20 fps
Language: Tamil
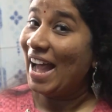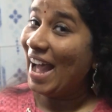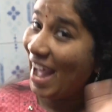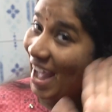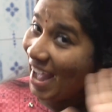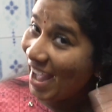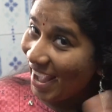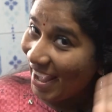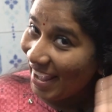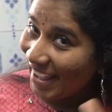
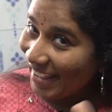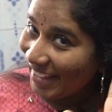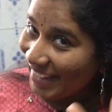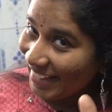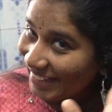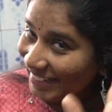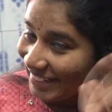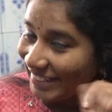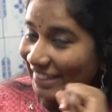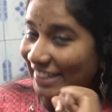ஹாய்
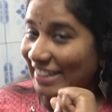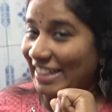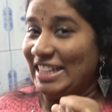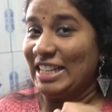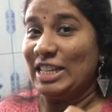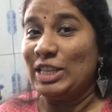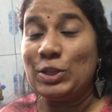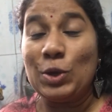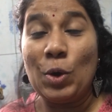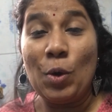
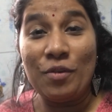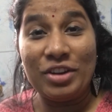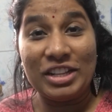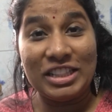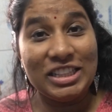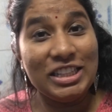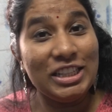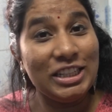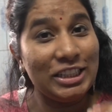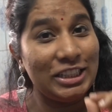ஸோ
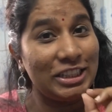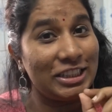வந்து